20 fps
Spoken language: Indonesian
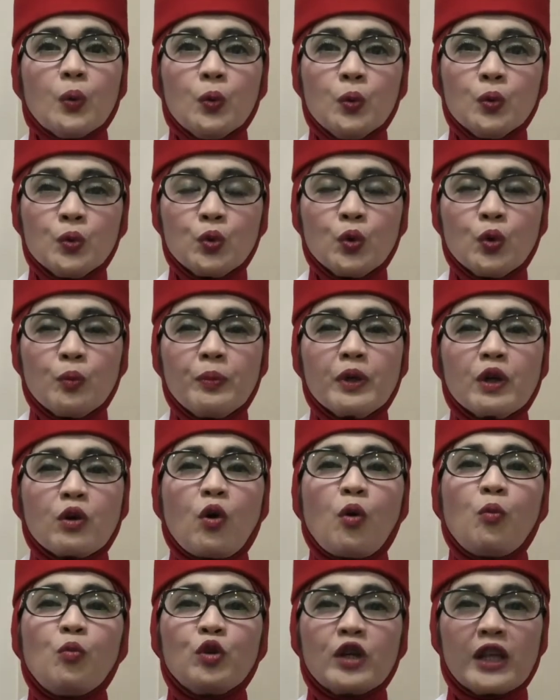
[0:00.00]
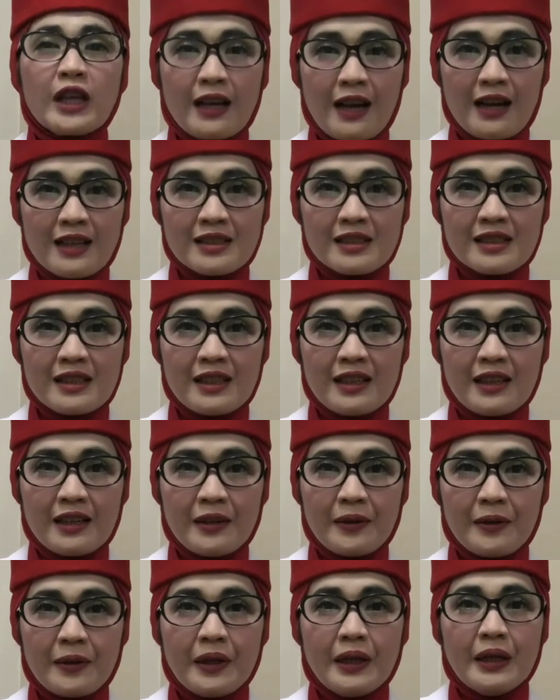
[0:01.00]
untuk
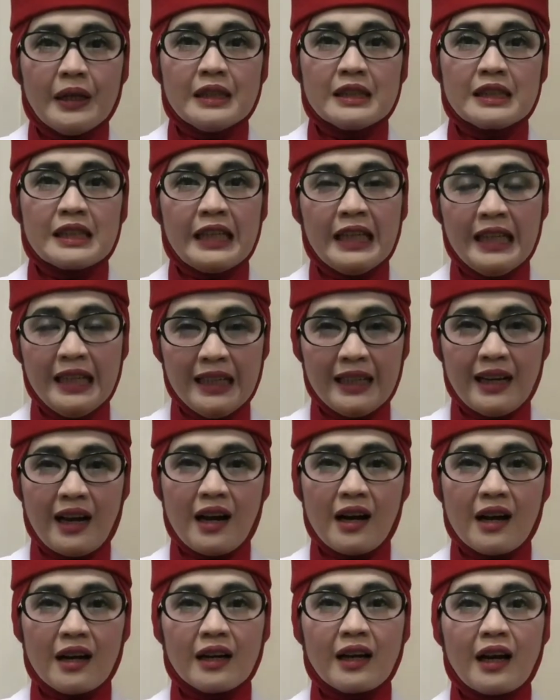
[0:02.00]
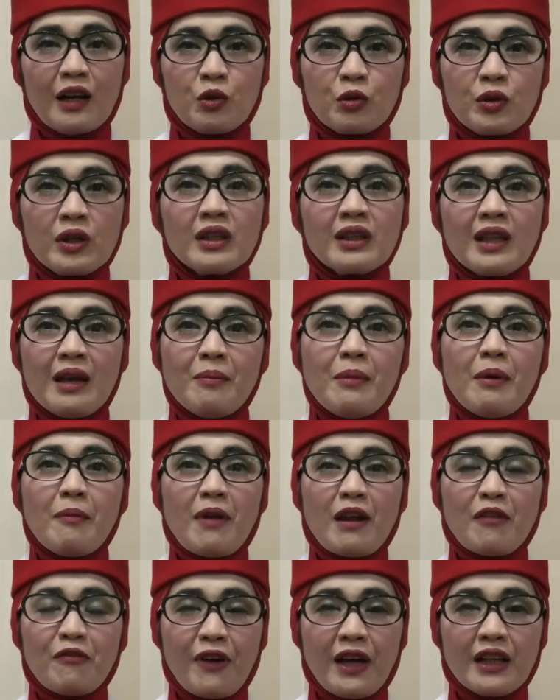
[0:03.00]
berkomunikasi, sehingga kalau kita
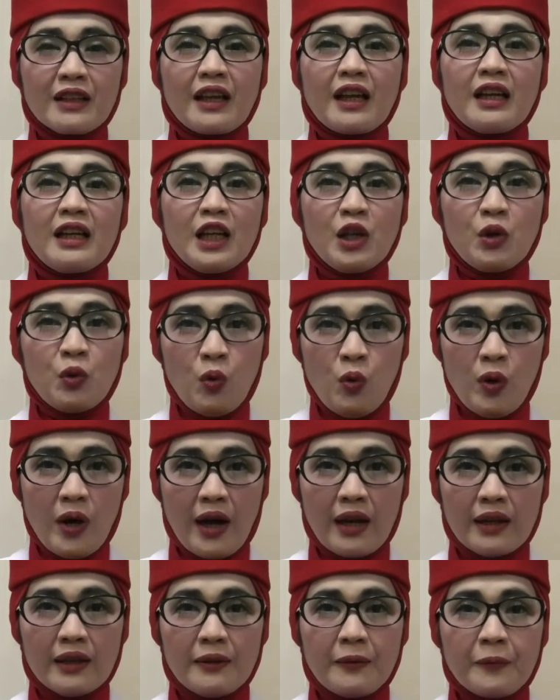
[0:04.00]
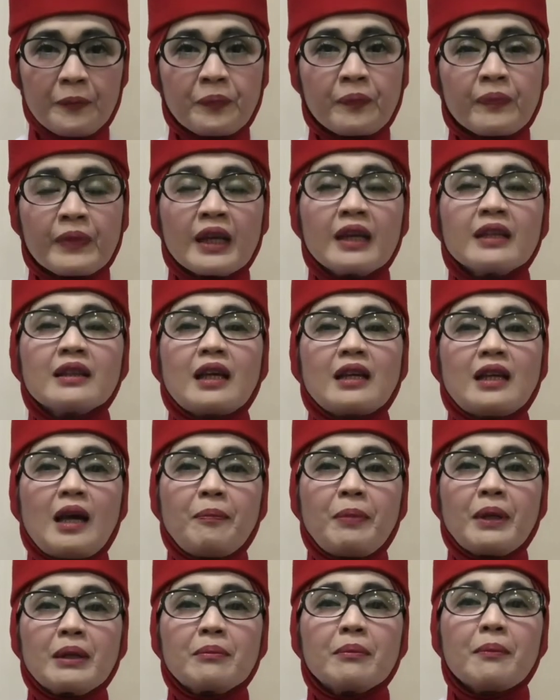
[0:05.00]
memanfaatkan lingkungan, kita
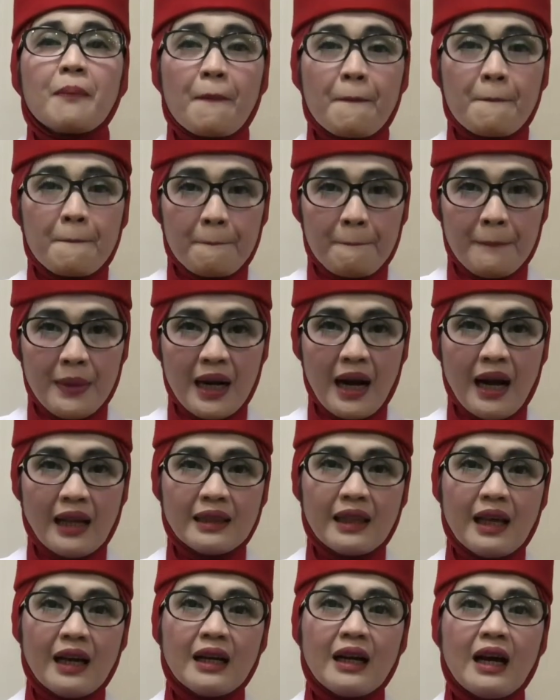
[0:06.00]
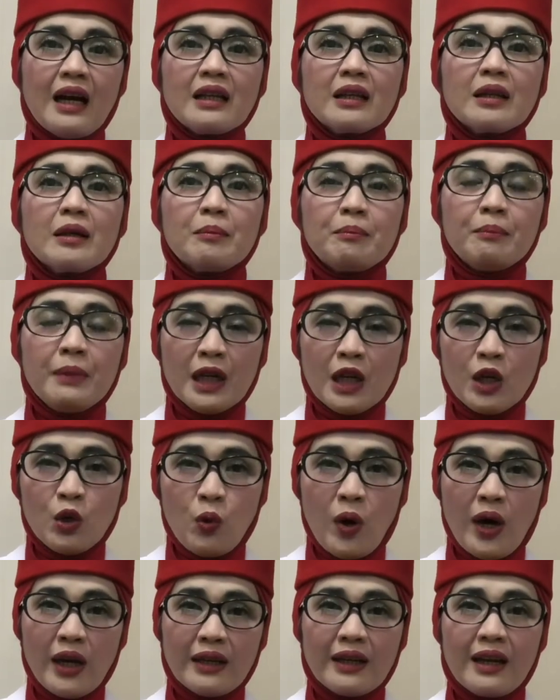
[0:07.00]
dapat mengatakan,
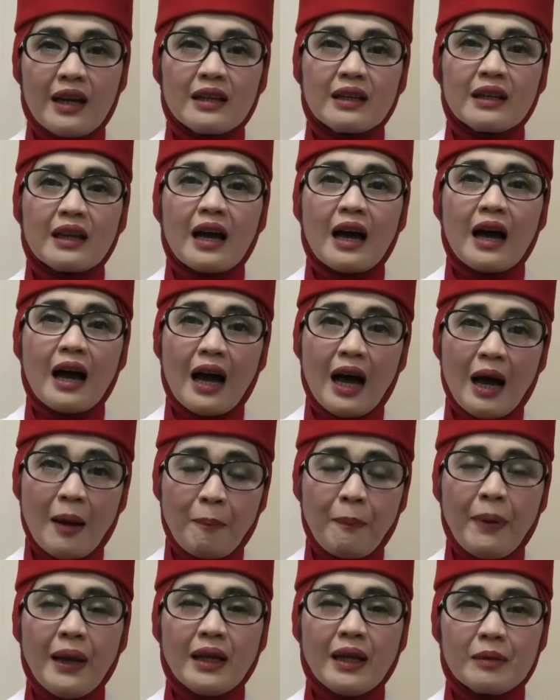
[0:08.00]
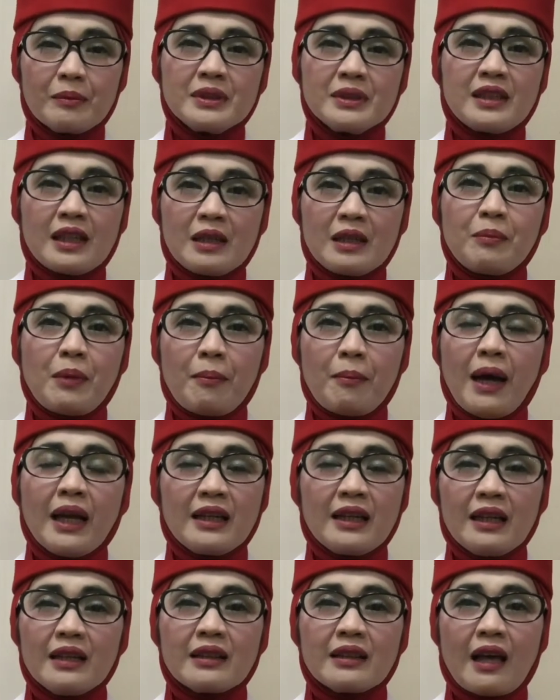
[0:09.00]
mengeluarkan apa yang menjadi
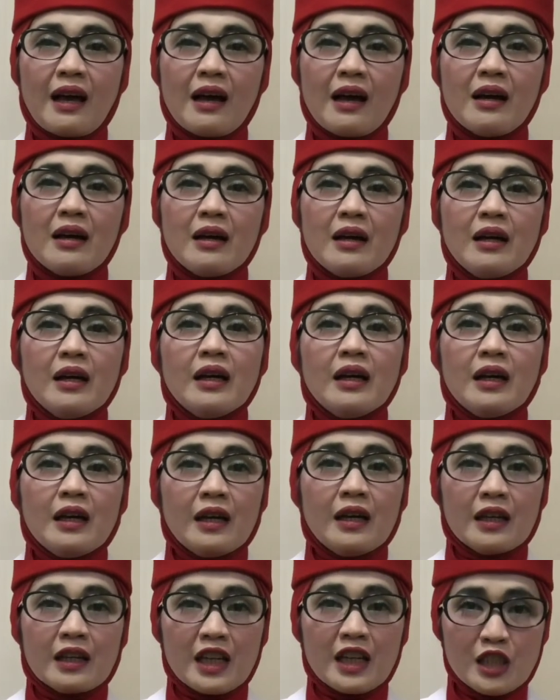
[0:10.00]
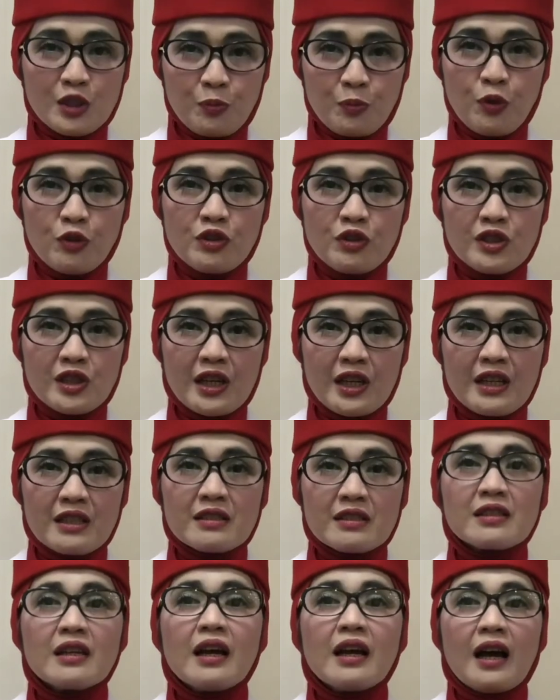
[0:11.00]
beban kita. Respon
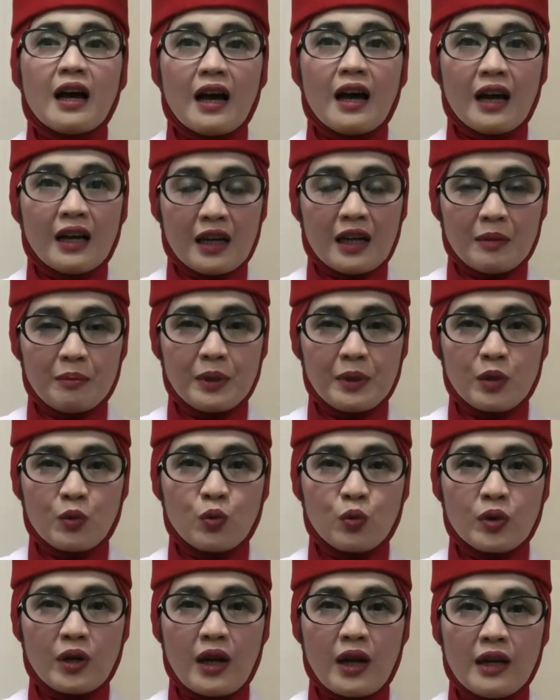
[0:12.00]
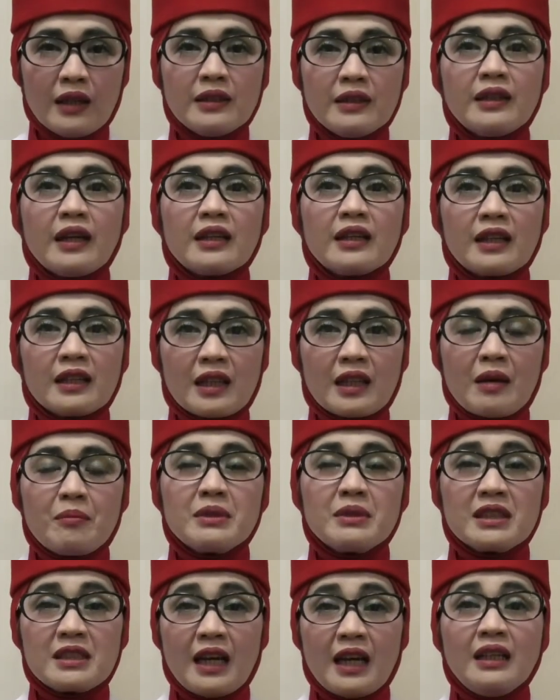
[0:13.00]
stres akan berkurang dan kita
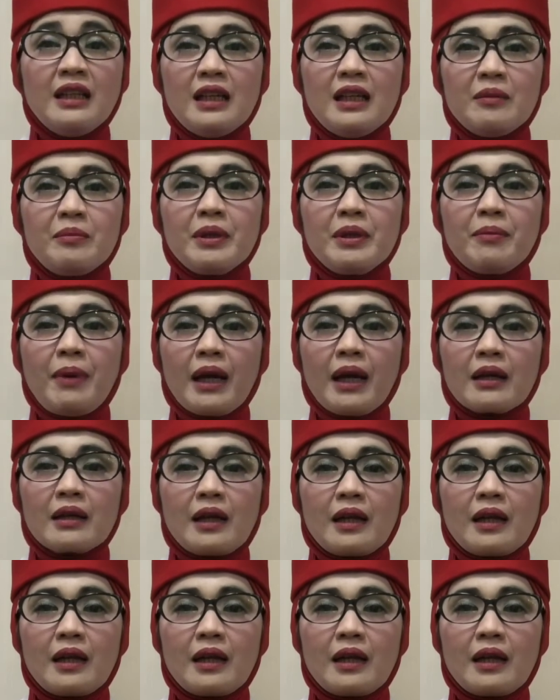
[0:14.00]
menjadi lebih baik